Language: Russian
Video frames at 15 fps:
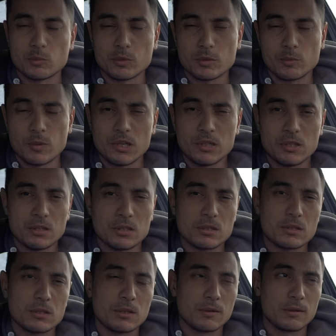У тебя
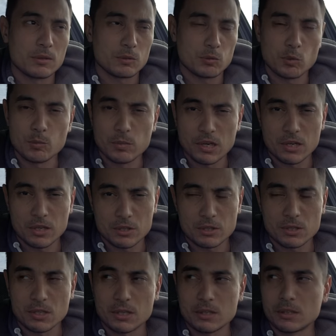есть свой багаж
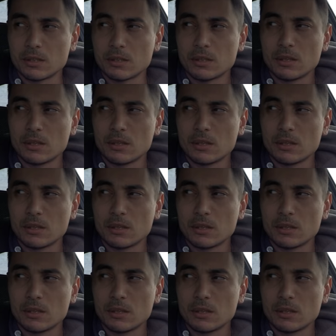знаний.